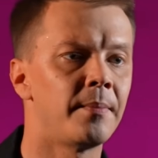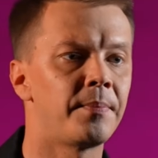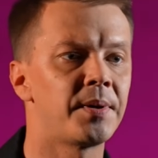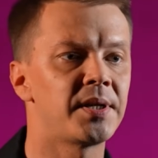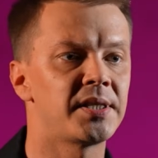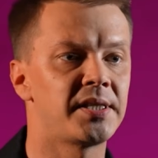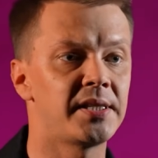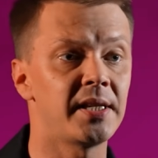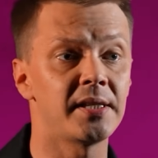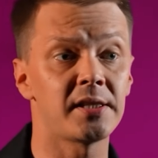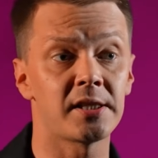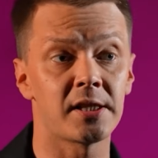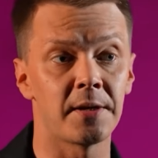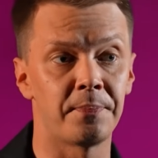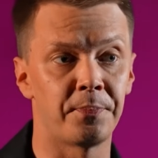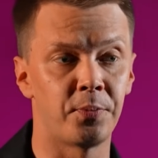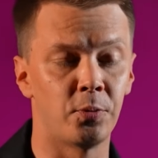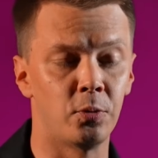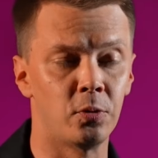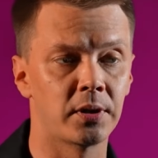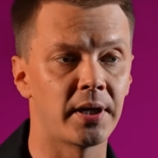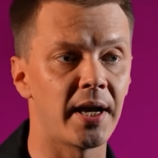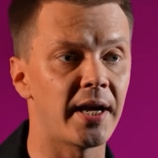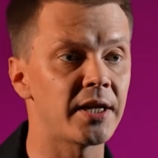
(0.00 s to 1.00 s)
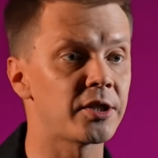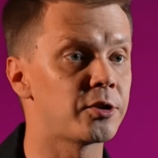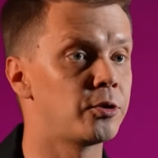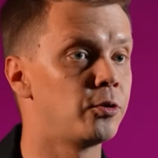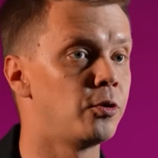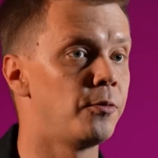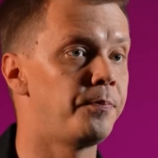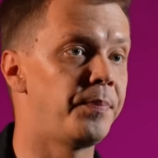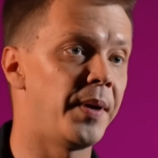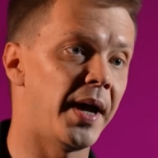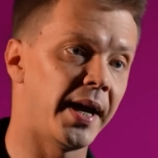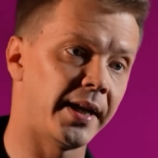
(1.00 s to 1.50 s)
Президентский пул
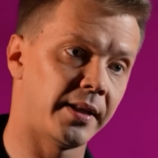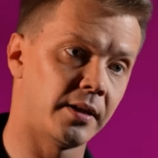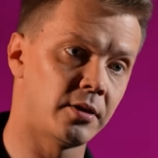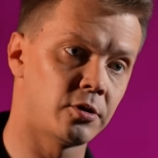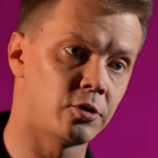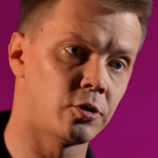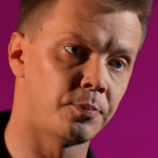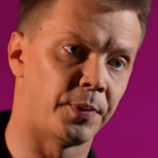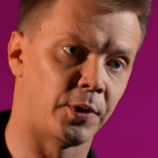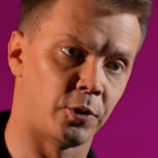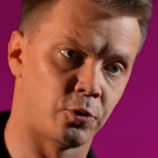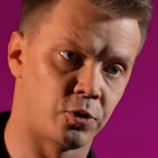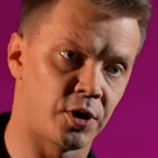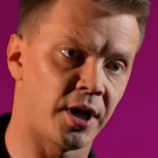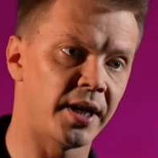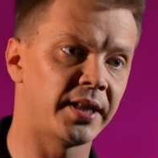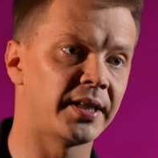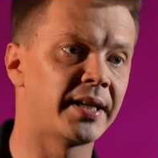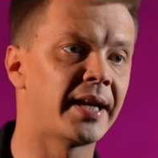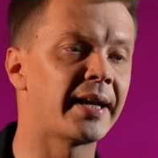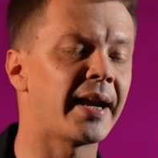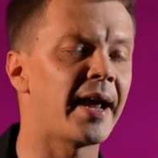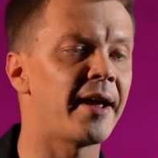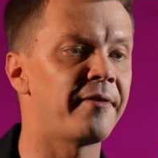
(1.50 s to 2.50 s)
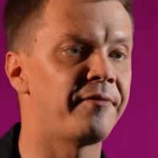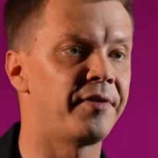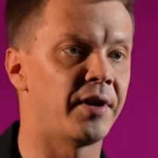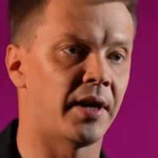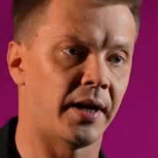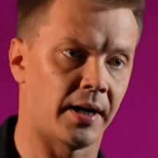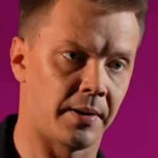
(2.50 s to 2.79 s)
каждую пятницу получает график